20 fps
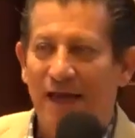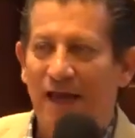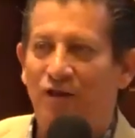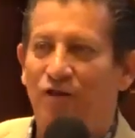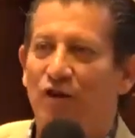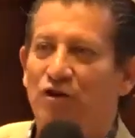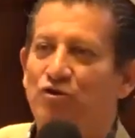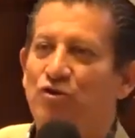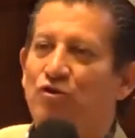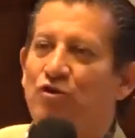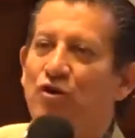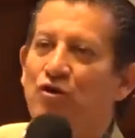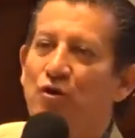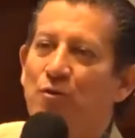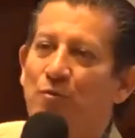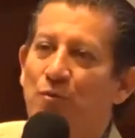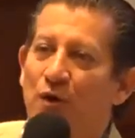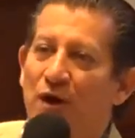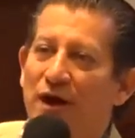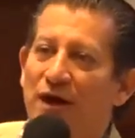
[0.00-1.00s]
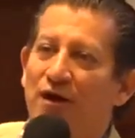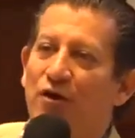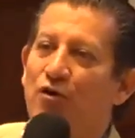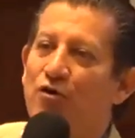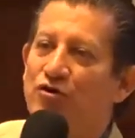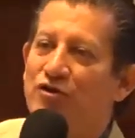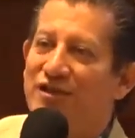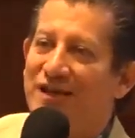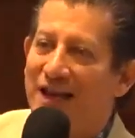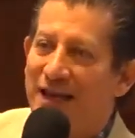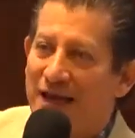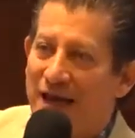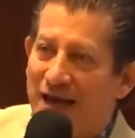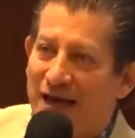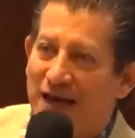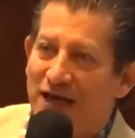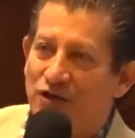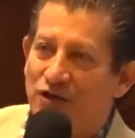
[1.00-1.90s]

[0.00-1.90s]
entonces uno no puede conciliar